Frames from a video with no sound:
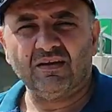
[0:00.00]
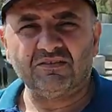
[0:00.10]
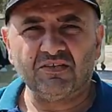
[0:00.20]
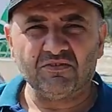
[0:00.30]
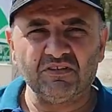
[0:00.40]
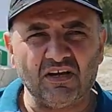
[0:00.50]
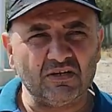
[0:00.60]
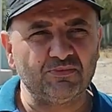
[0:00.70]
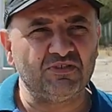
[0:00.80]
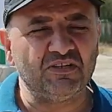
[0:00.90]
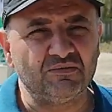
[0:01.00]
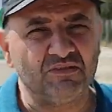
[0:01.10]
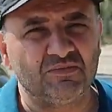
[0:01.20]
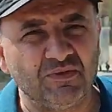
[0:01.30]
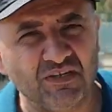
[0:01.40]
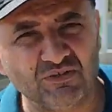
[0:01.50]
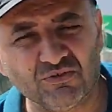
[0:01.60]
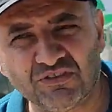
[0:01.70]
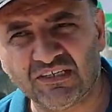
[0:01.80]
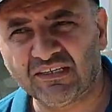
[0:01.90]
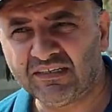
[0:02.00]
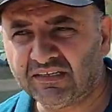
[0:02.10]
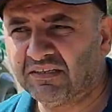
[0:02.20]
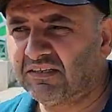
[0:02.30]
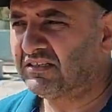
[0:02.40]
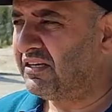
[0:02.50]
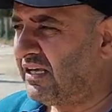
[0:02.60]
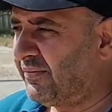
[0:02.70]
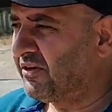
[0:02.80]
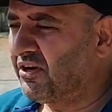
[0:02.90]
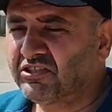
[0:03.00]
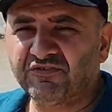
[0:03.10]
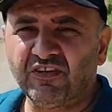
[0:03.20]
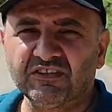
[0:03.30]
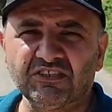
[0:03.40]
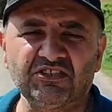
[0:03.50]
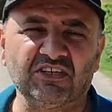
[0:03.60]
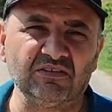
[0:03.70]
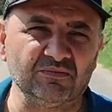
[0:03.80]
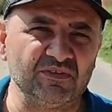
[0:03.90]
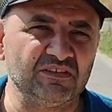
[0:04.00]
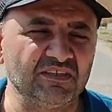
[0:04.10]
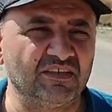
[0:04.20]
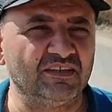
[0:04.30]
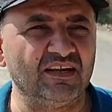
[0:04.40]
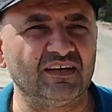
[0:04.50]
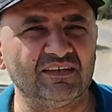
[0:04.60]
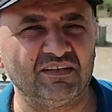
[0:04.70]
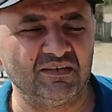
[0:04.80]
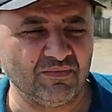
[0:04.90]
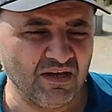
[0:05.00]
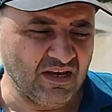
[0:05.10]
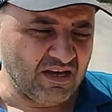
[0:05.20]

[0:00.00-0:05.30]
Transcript: Sevgili takipçilerimiz biraz önce ne dedik? Hemen asfalta çıkalım dedik. İlerleyelim.